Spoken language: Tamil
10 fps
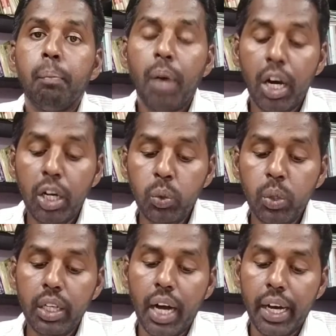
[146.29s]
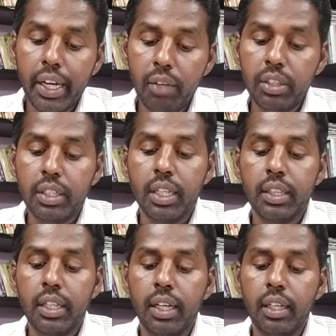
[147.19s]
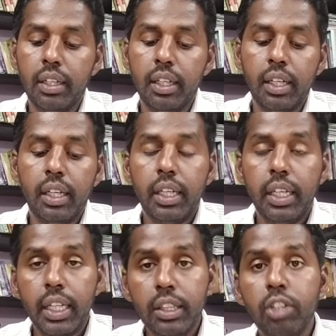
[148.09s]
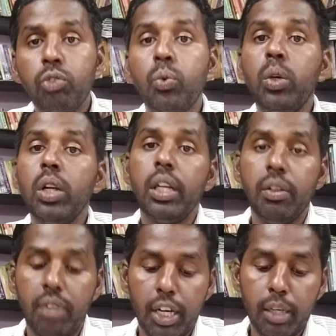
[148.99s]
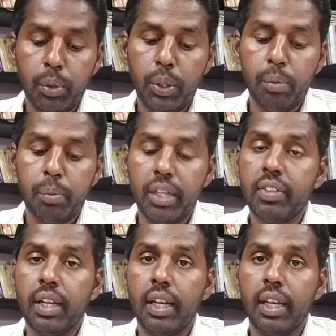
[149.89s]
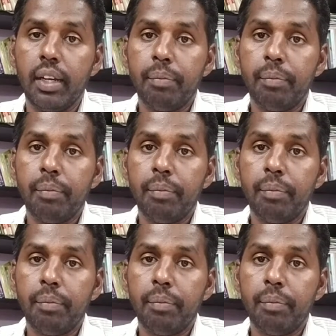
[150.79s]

மானுட அறிவு தரத்தால் எந்த சூழலையும் வாழ முடியும் மனசனால்